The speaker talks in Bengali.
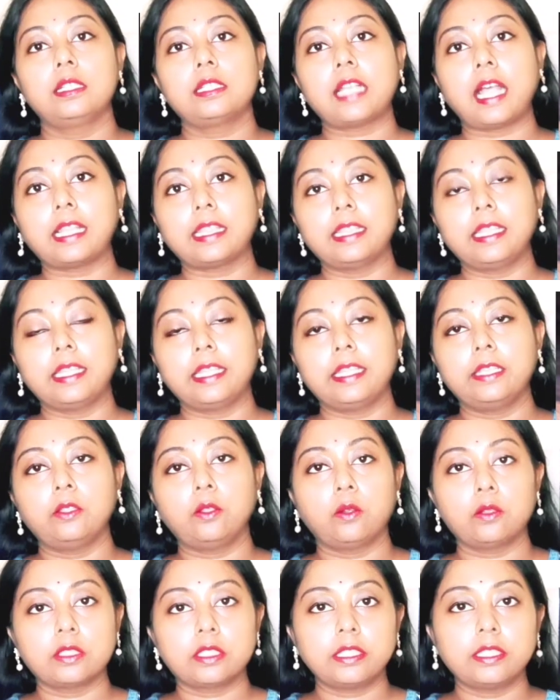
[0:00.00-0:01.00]
সাত থেকে
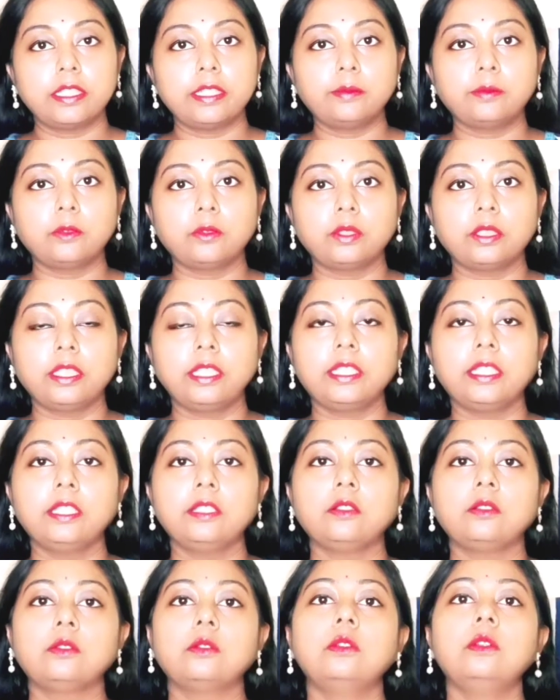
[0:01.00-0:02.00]
দশ দিনের মধ্যে
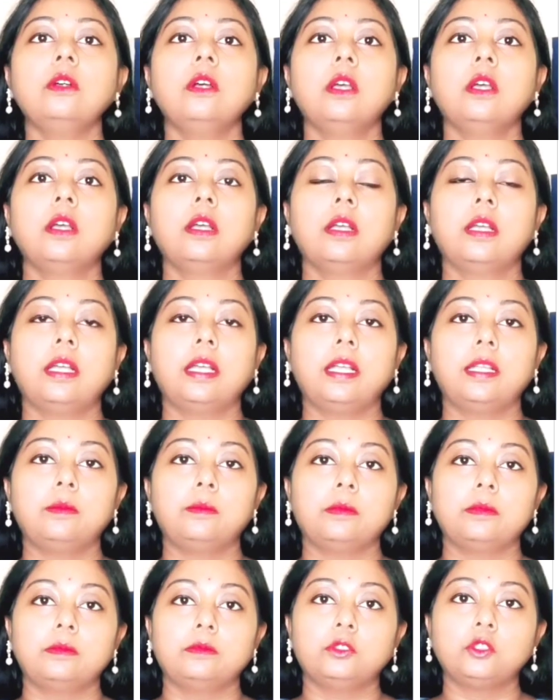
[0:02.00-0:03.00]
কিন্তু
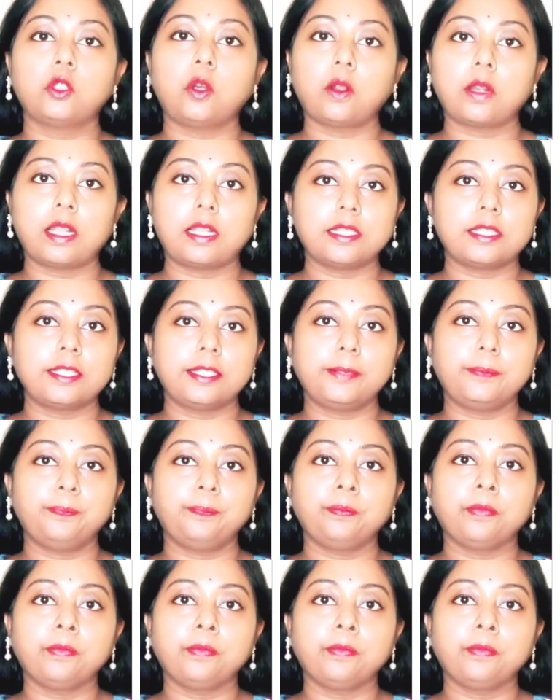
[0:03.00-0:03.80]
জ্বর আসে